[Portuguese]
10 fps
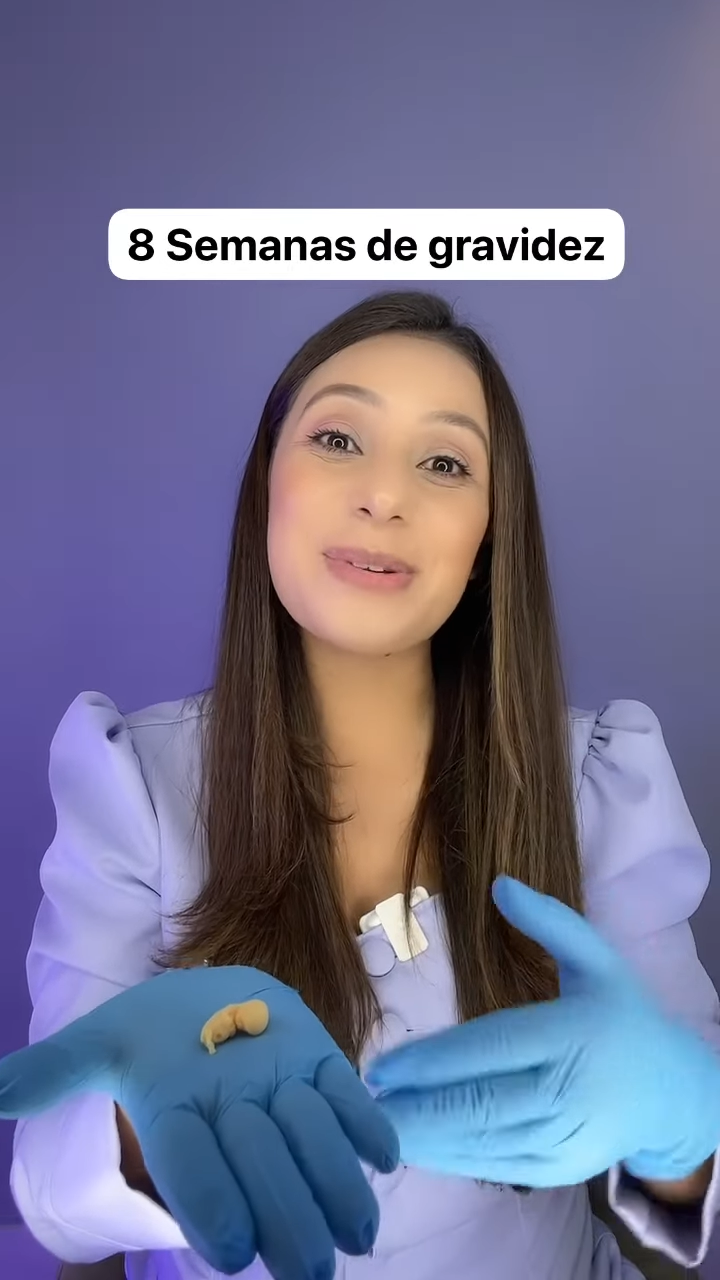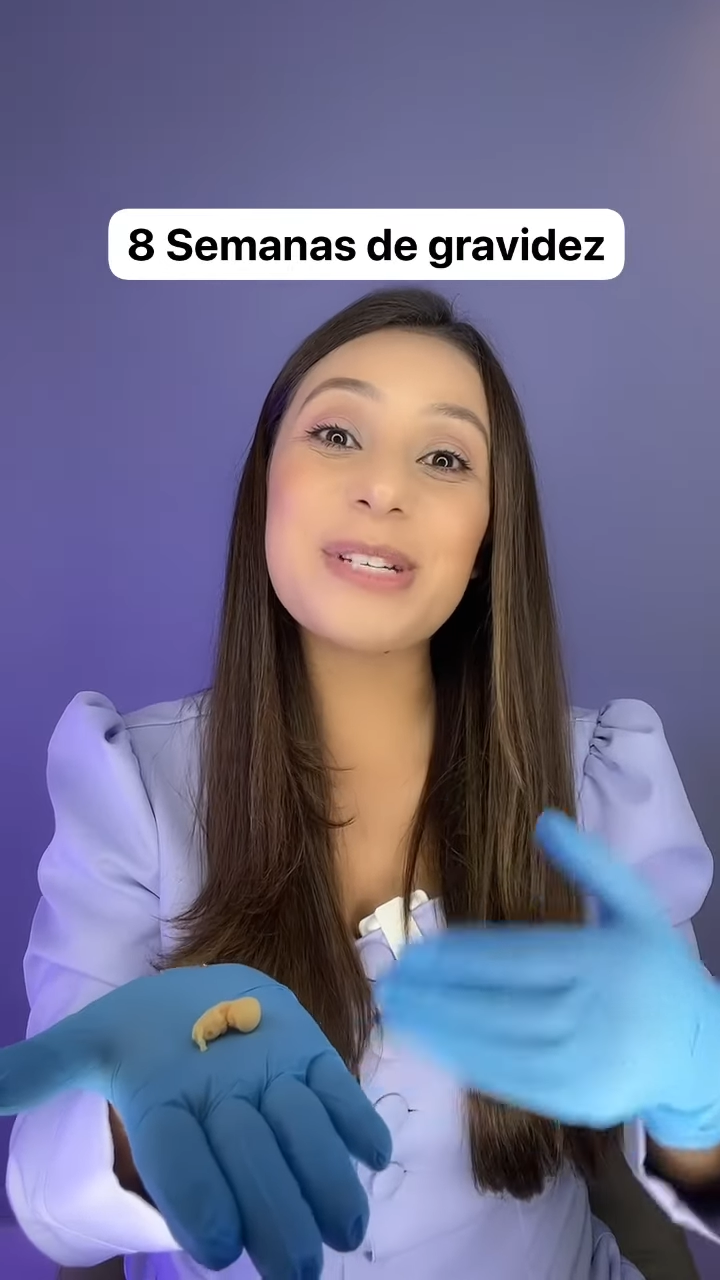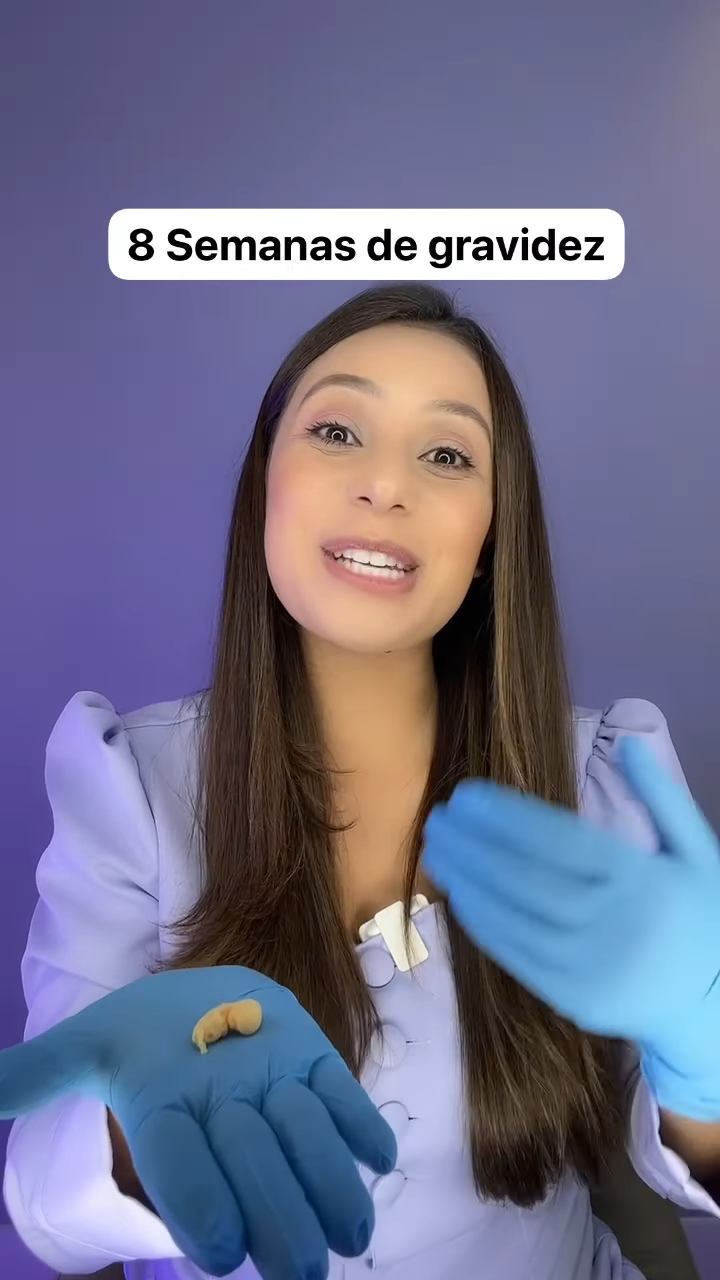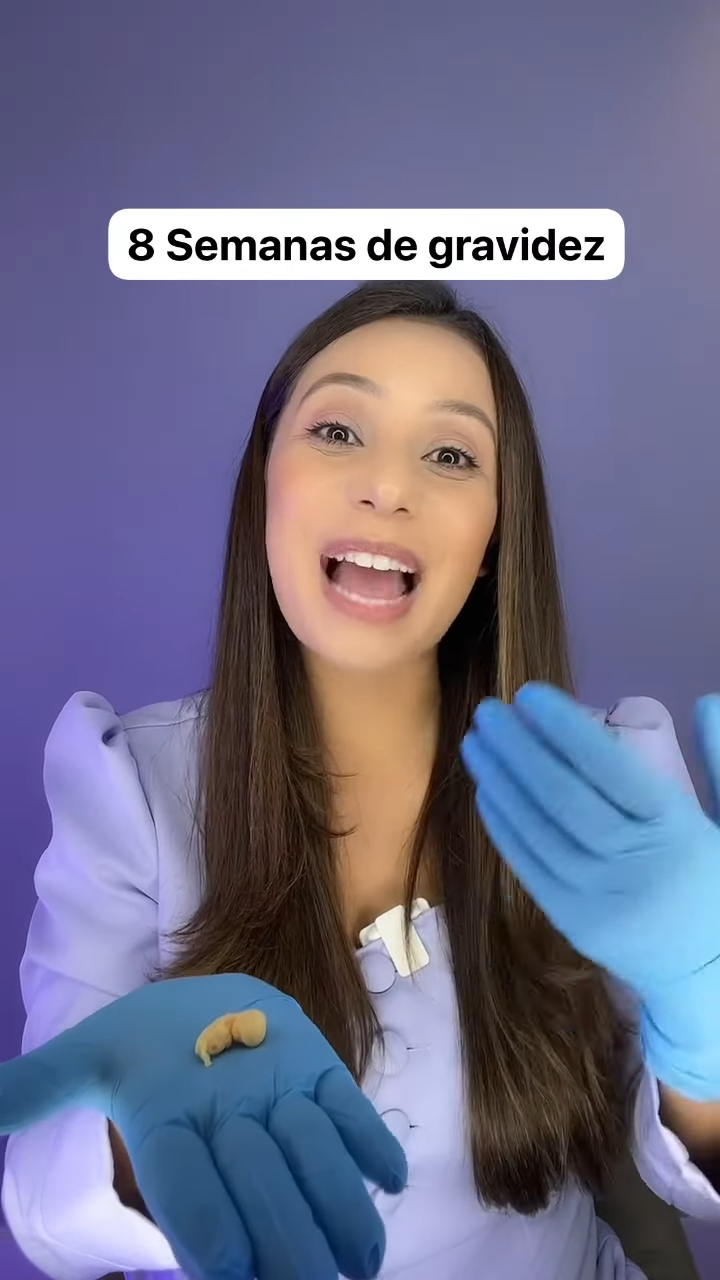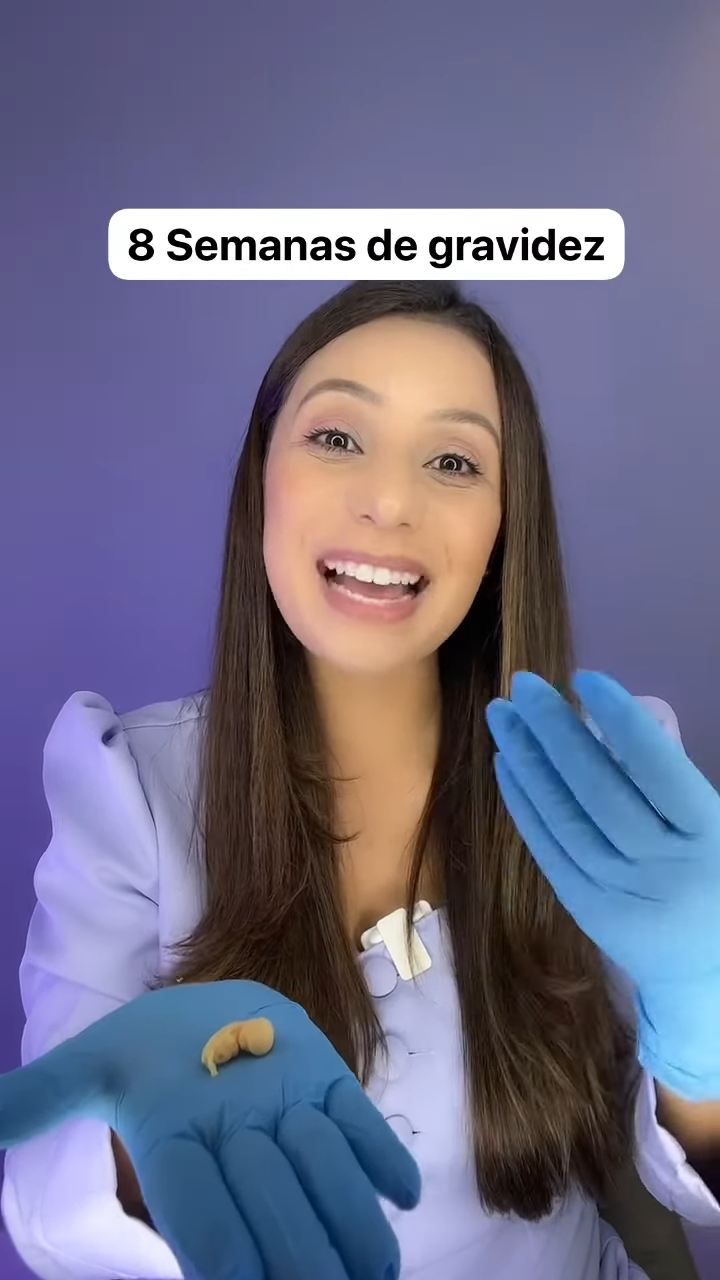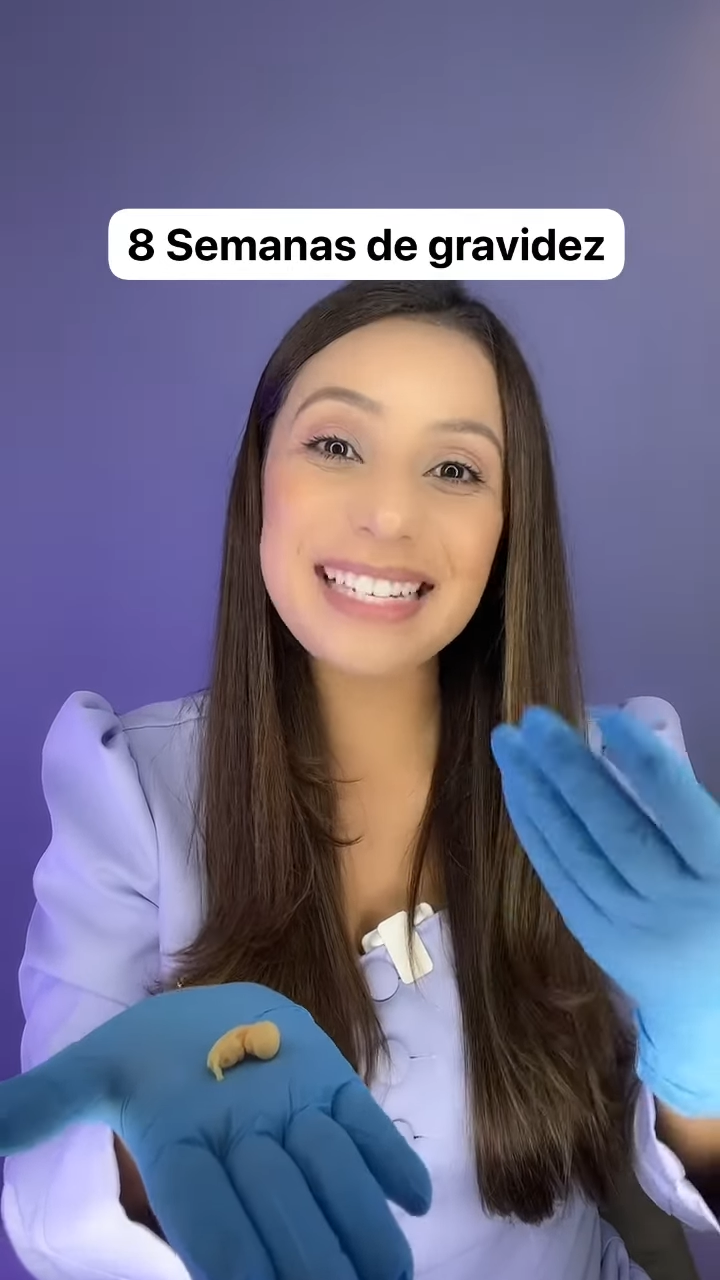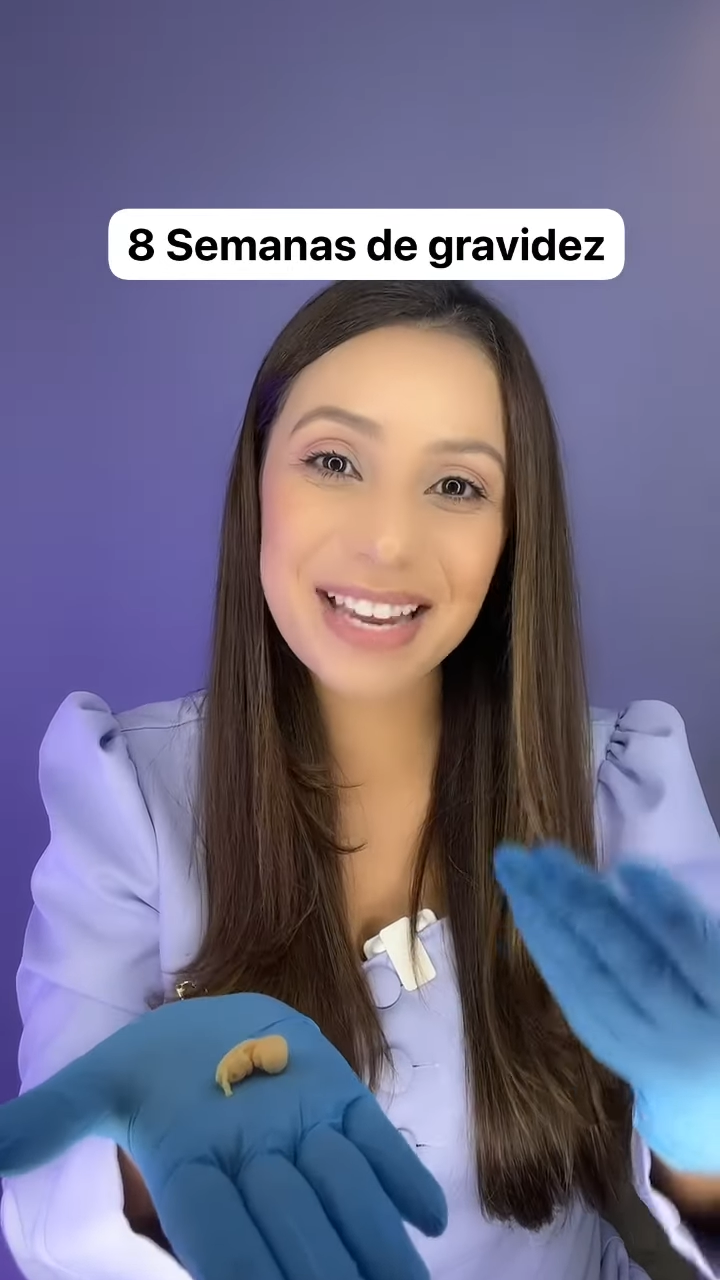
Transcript: chá de